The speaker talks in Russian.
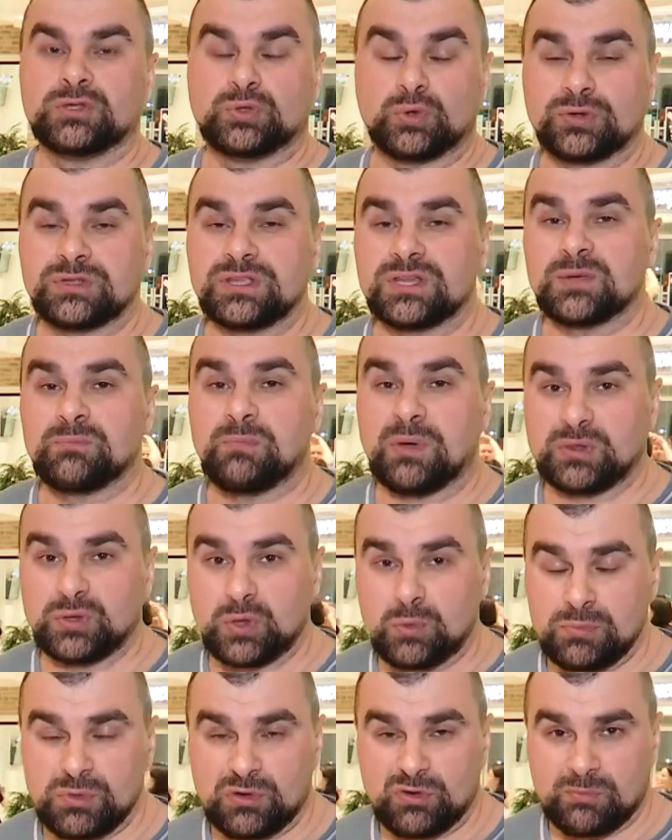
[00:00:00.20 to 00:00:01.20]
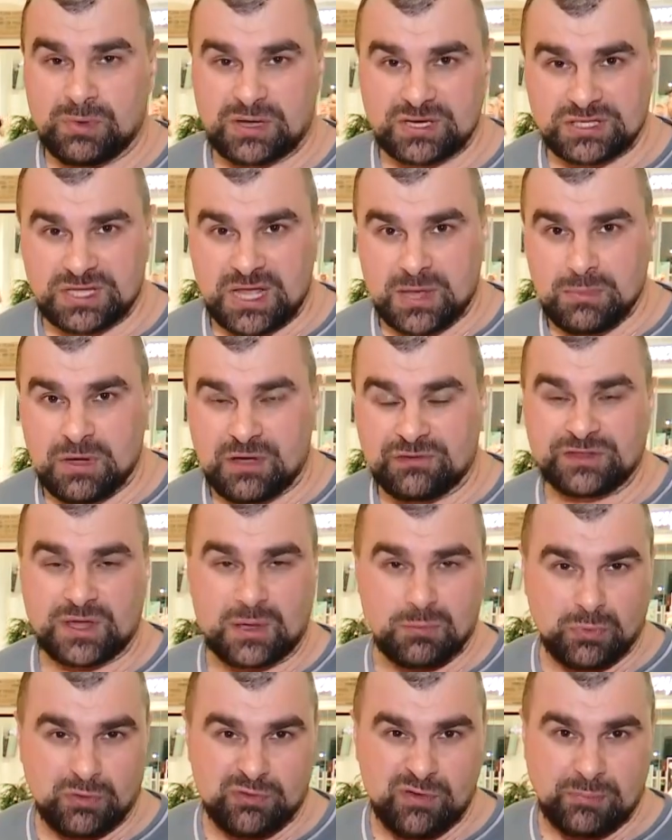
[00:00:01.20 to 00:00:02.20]
Турниры подобного масштаба в
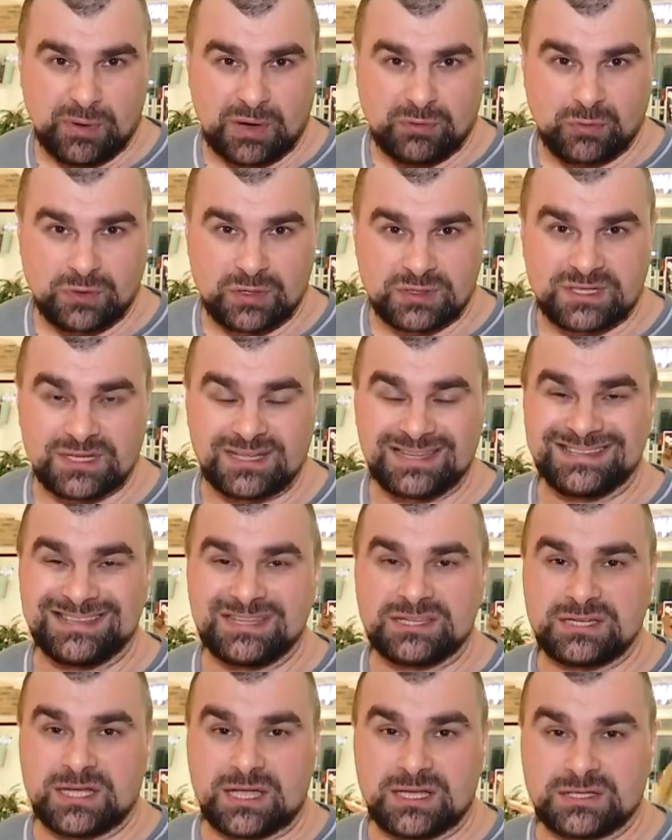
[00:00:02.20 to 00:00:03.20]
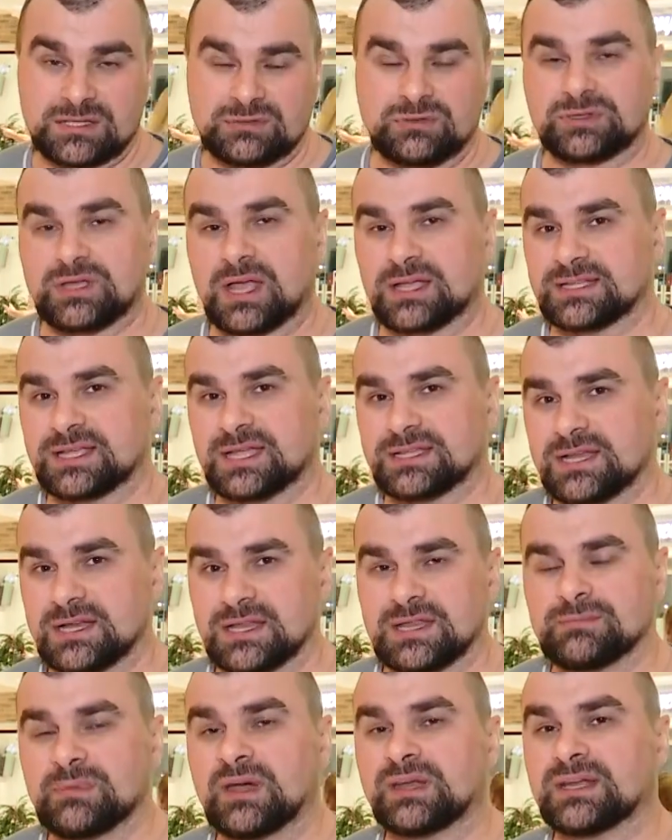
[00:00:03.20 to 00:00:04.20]
Тамбове проводятся нечасто. Вот, как сказали
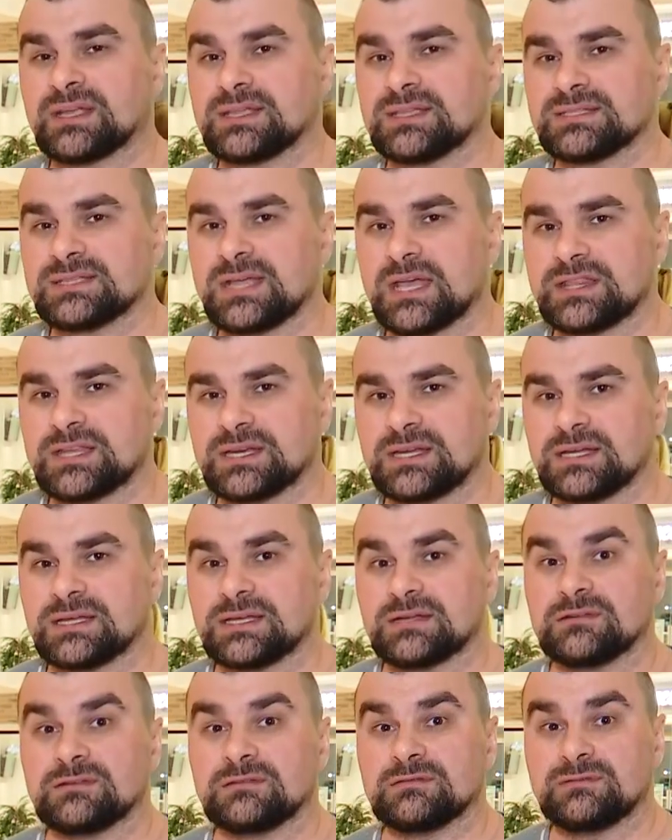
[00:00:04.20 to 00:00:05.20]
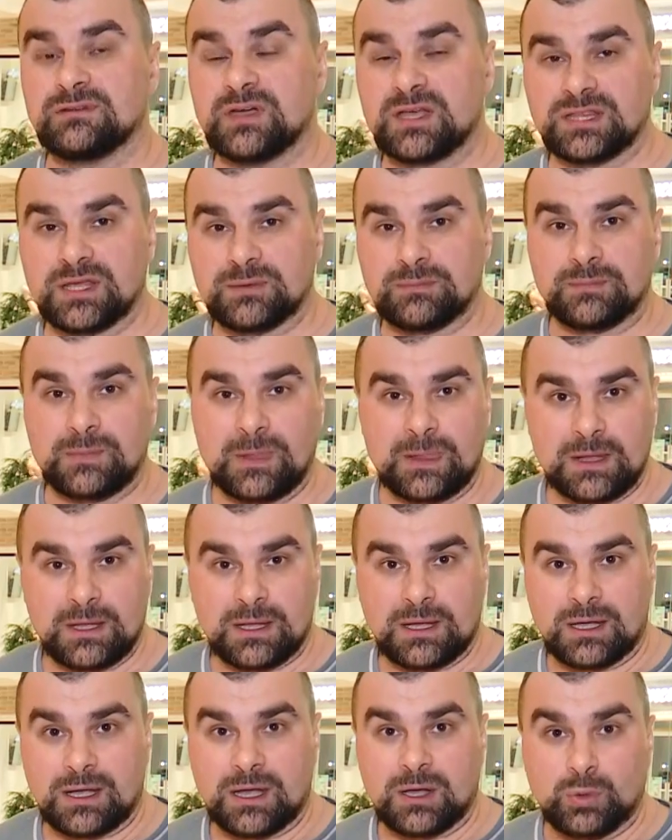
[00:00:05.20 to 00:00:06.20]
нам организаторы, в этом
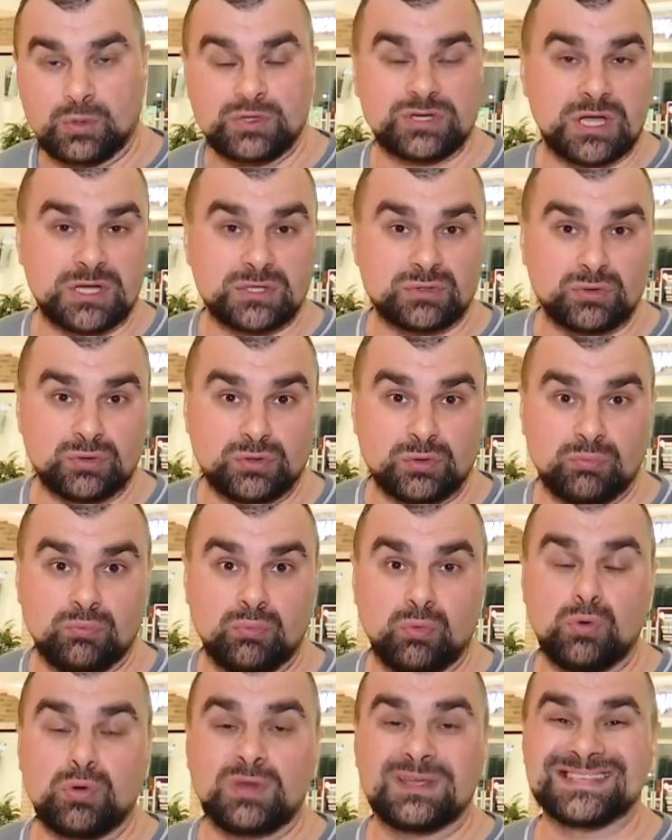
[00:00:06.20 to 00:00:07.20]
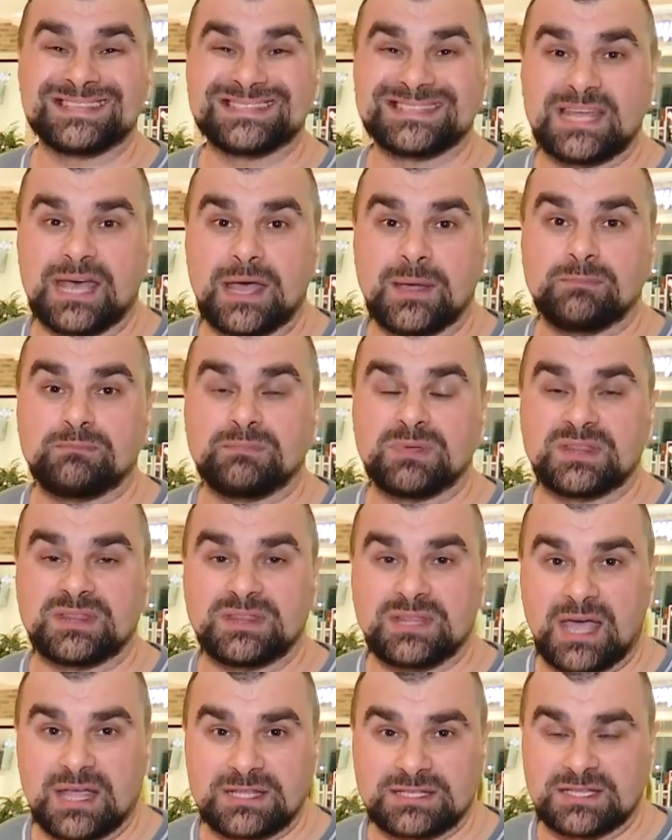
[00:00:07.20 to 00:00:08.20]
а, участвуют более
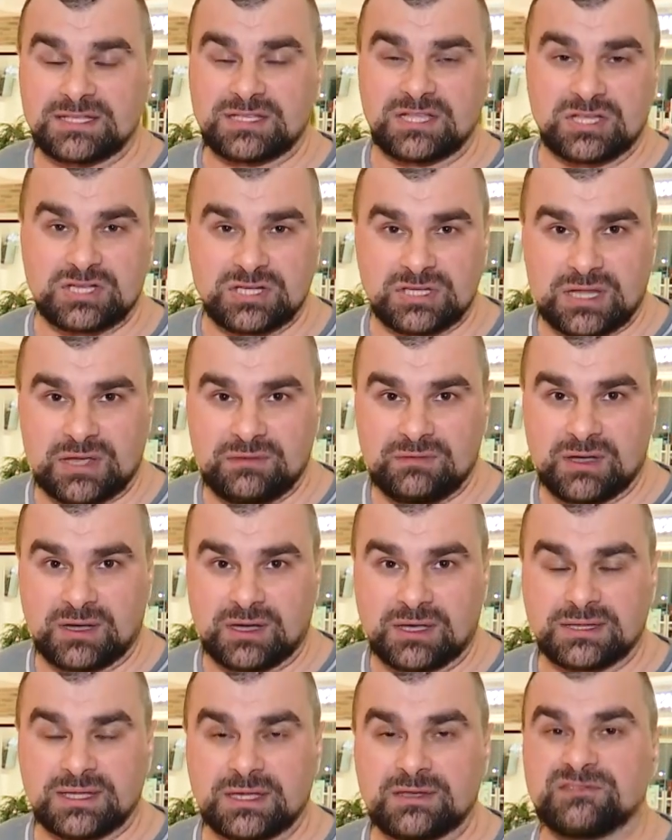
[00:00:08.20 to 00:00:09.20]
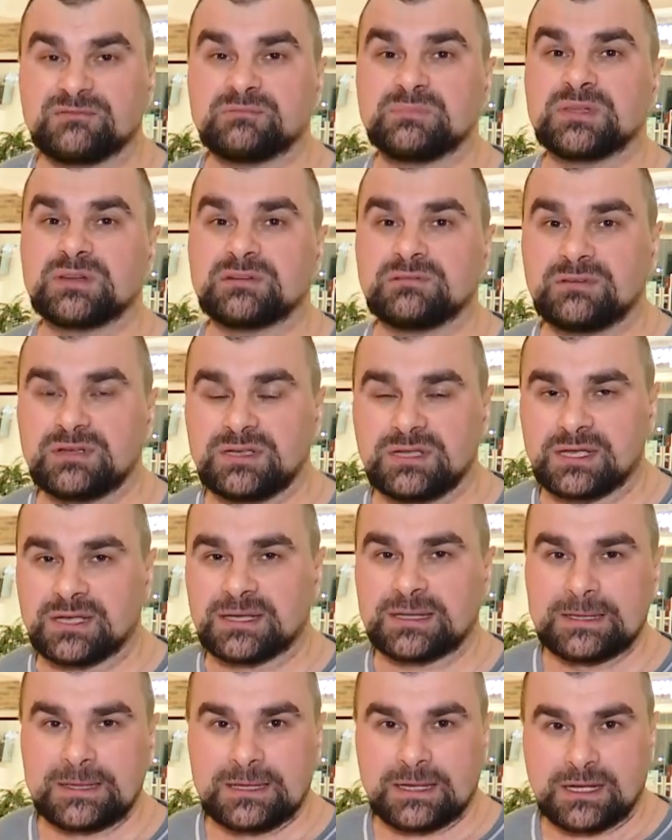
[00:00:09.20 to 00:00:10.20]
115 человек. Это
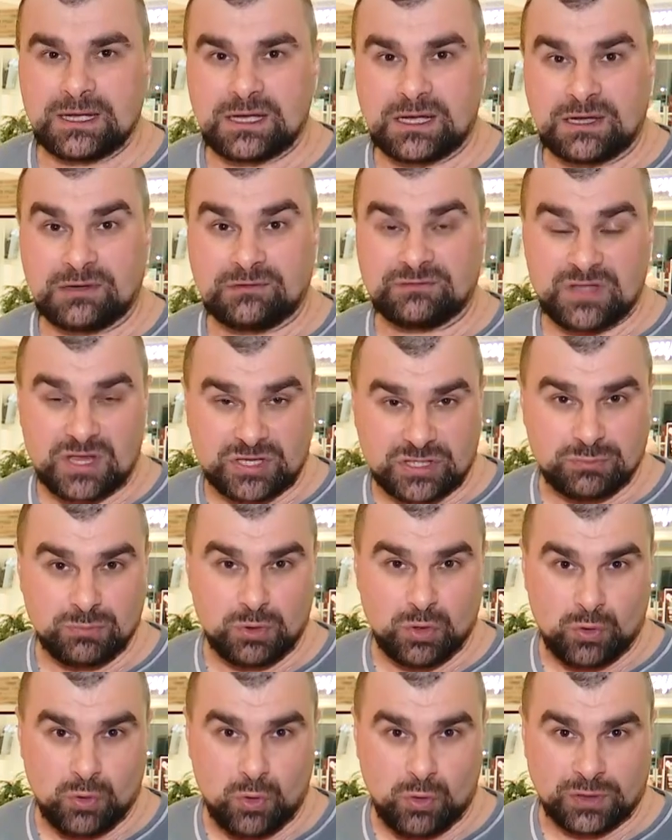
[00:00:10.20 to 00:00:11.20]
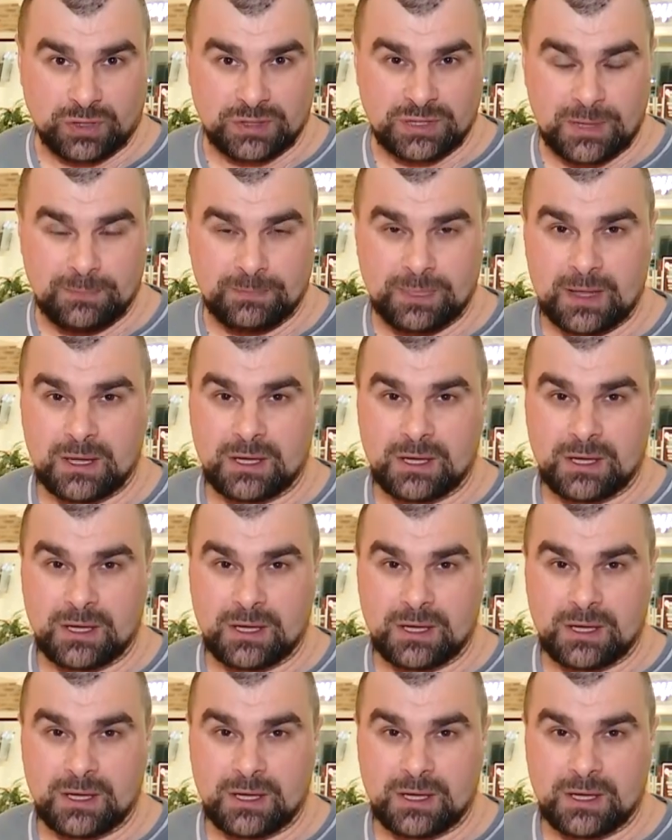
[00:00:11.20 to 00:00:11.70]
впервые а, в нашем городе.